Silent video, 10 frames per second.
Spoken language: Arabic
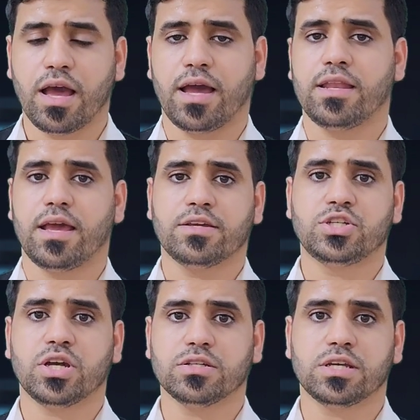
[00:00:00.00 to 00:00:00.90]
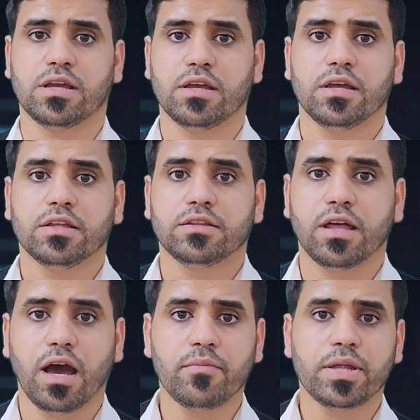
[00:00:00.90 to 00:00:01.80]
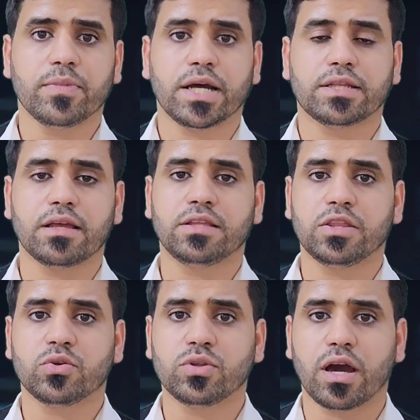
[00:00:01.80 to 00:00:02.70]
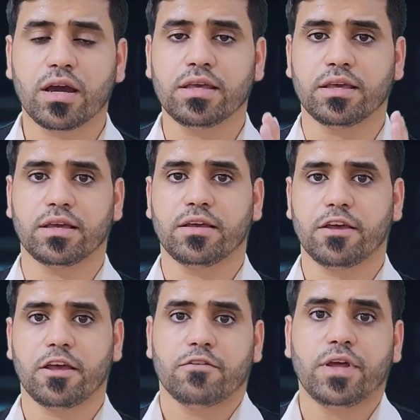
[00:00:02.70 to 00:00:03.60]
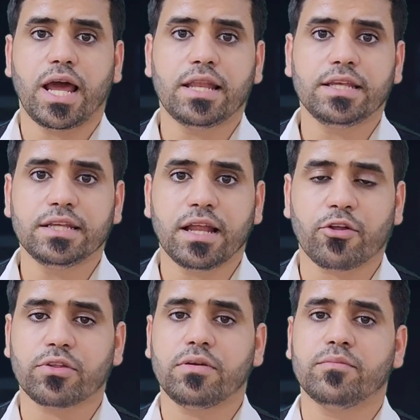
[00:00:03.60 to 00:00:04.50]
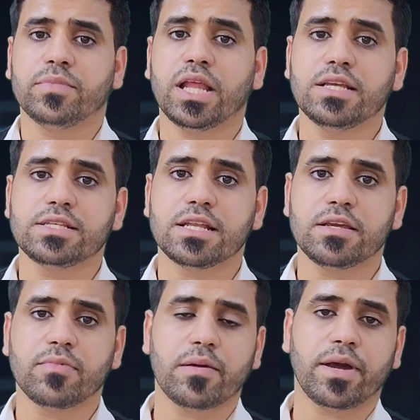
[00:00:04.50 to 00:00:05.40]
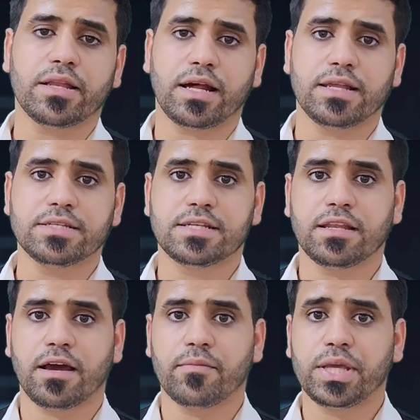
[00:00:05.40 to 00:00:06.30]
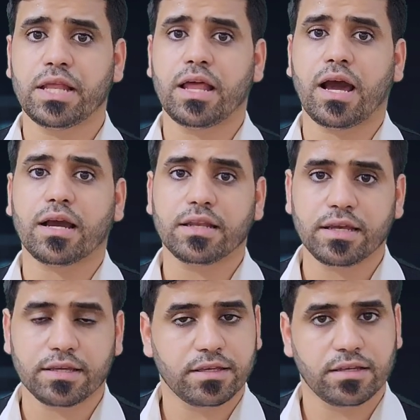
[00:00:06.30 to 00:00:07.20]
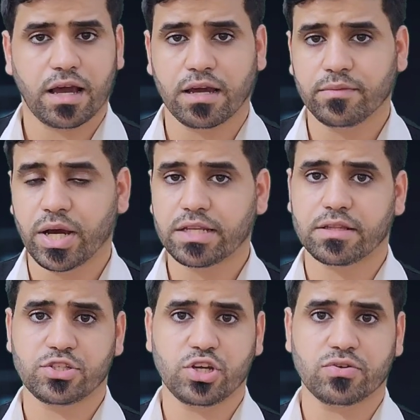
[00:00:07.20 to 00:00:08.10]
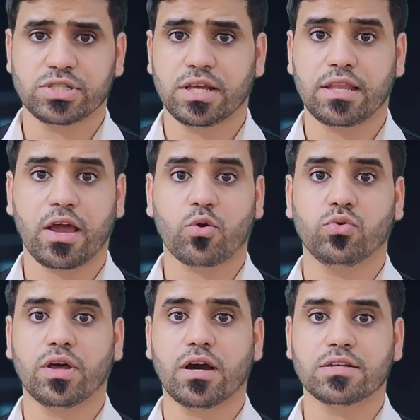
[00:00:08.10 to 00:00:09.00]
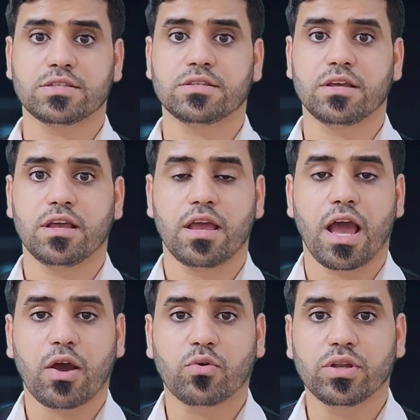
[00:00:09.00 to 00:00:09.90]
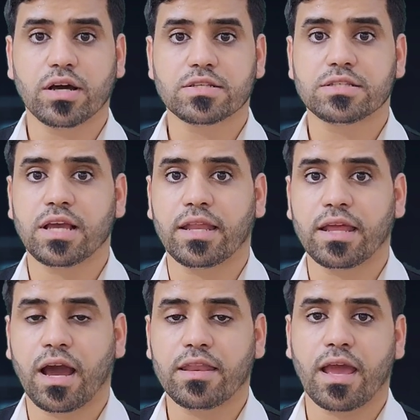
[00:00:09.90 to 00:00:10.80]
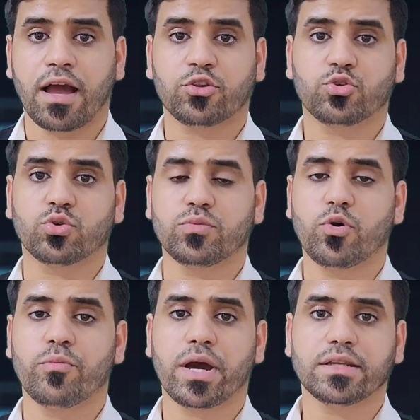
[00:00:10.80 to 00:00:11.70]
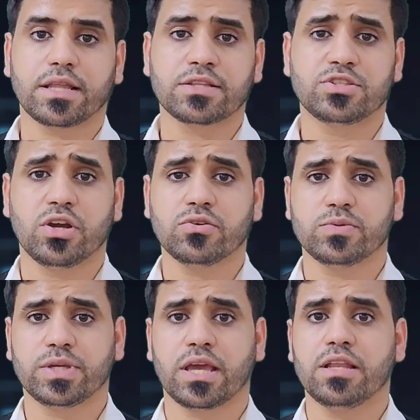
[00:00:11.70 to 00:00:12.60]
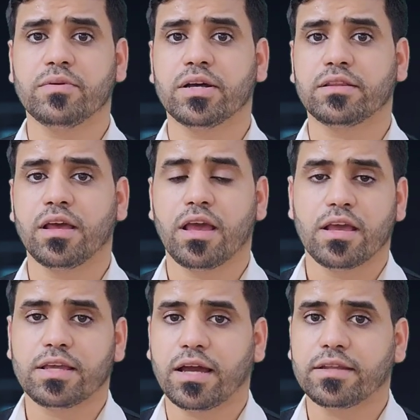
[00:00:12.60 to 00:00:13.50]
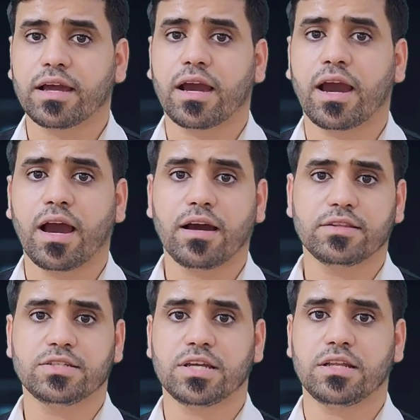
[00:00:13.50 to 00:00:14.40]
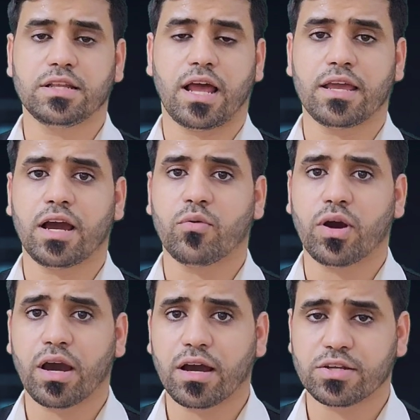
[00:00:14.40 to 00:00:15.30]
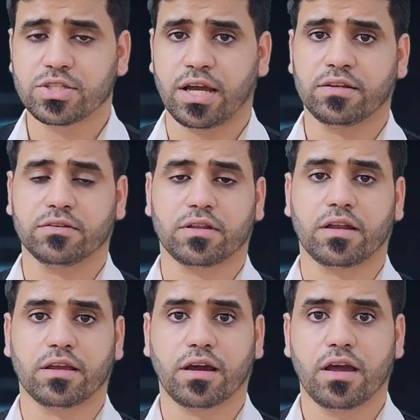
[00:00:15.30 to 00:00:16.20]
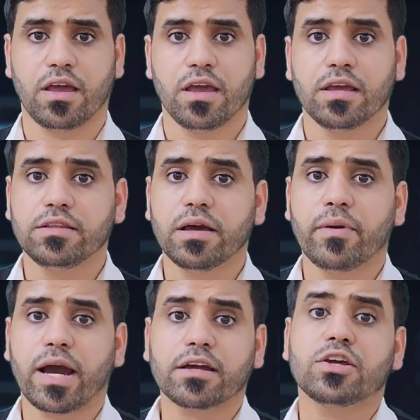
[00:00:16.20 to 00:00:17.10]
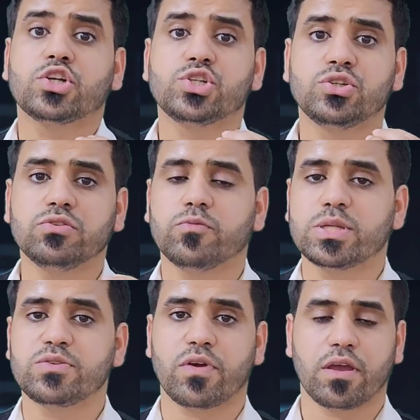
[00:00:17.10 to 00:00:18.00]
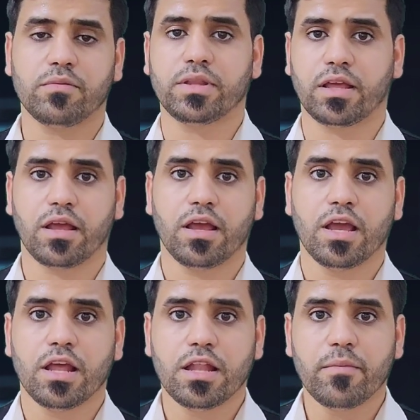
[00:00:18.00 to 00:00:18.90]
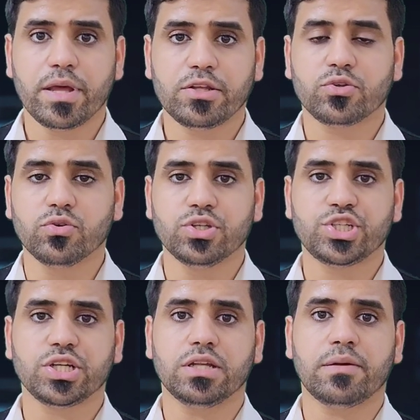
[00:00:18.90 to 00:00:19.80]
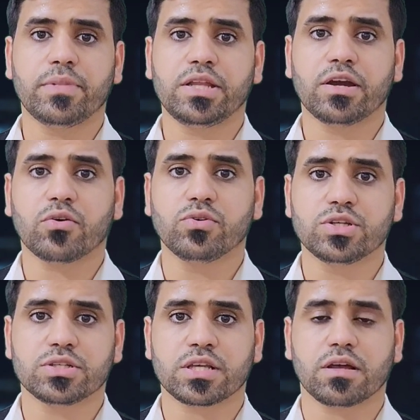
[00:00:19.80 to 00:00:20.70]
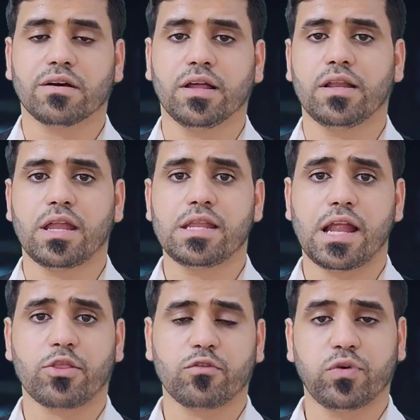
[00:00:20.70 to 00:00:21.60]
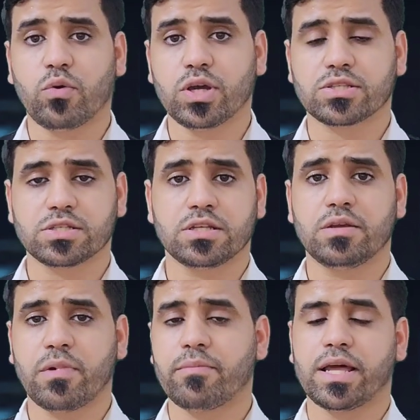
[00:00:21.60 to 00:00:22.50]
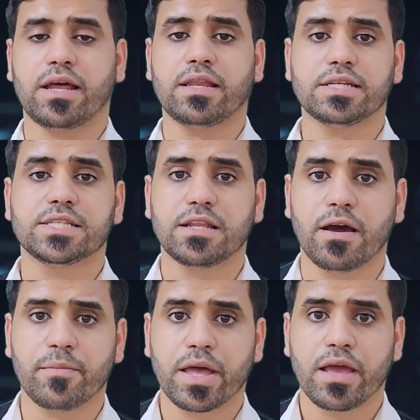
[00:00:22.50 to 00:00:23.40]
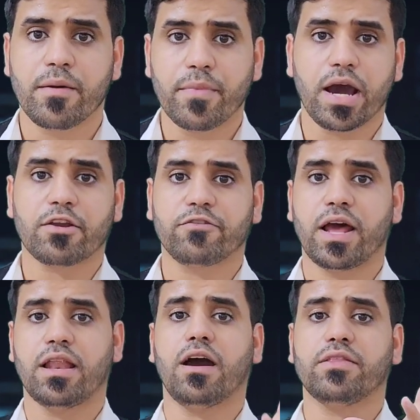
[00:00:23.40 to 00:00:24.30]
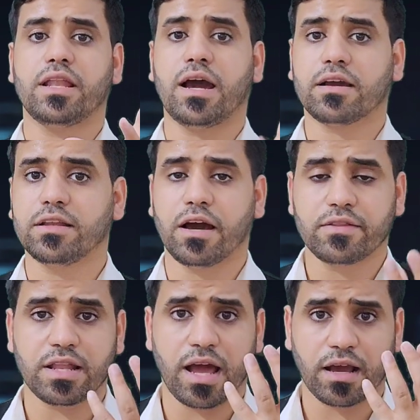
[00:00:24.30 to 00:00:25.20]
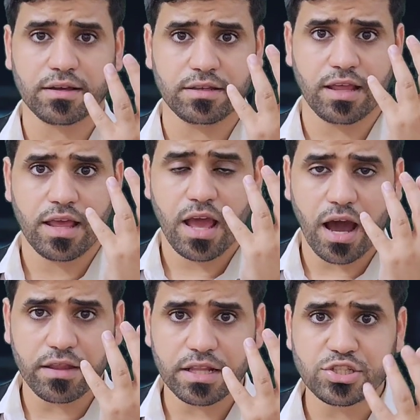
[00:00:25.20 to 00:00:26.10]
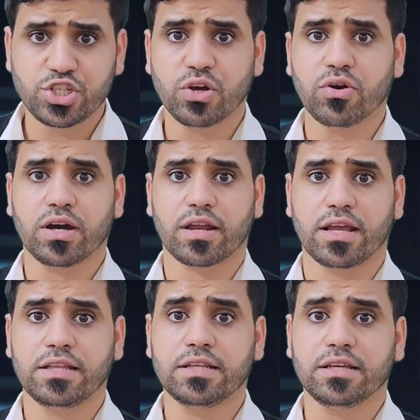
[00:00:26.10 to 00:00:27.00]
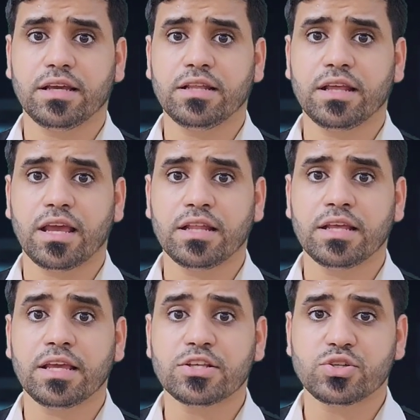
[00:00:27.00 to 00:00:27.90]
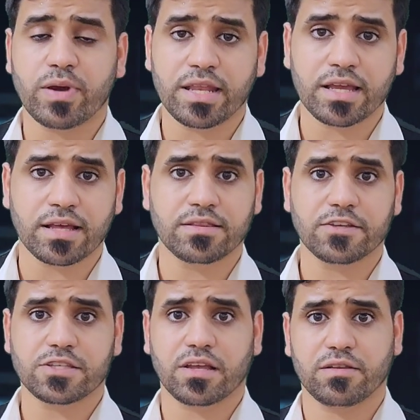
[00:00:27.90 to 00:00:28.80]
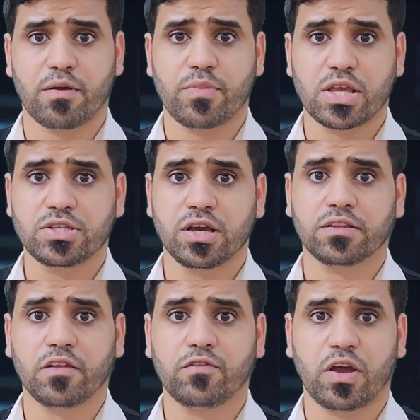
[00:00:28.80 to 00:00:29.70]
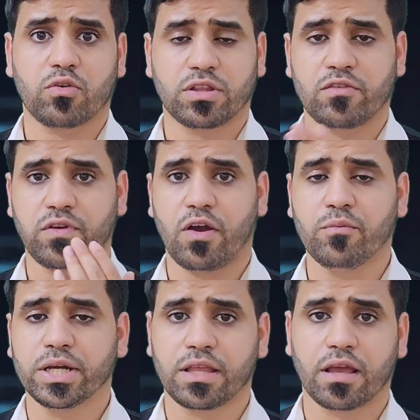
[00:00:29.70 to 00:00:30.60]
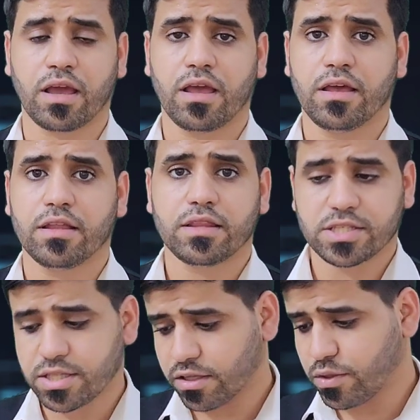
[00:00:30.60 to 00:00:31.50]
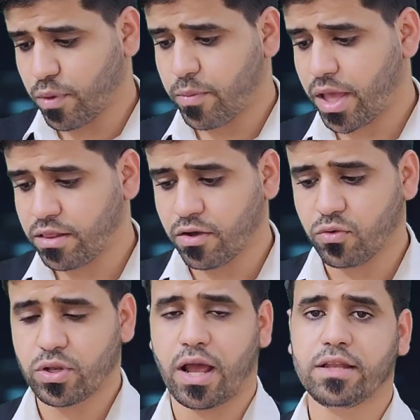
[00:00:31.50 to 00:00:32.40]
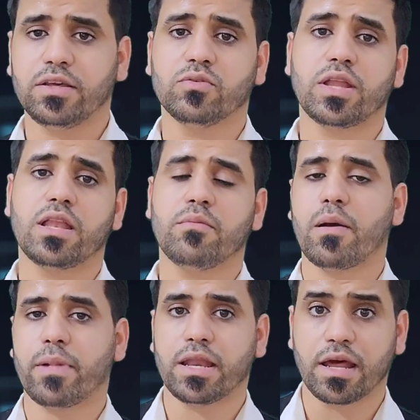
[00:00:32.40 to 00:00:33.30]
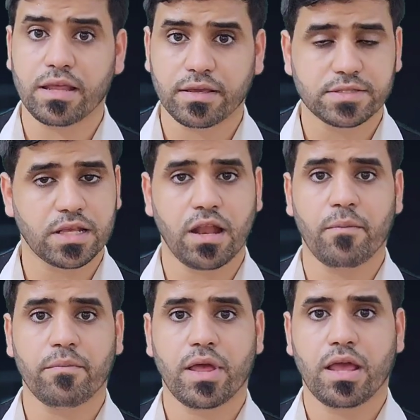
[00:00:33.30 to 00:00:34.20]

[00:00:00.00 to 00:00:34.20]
على الشاشه دائما ما تاتي ثنائيه فالعلي العظيم ليس الامام علي عليه السلام يلعقلك انا ما اريد اتجاوز لان اكو ناس اكو ناس يعني انا احترمهم ما اريد اتجاوز بكلمات يعني خادشه للحياه وخارجه عن الطريق انت بعقلك شنو بس فهمني لما تقول الشيعة لما يقول صدق الله العلي العظيم فهو يقصد الامام علي عليه السلام ما اعرف هل هذا العقل هذا العقل هذا الجوهره اللي اللي اللي يجب عليك ان تستخدمه باشياء تنفعك وتنفع امتك تستخدمه بانه العلي هنا الامام علي عليه السلام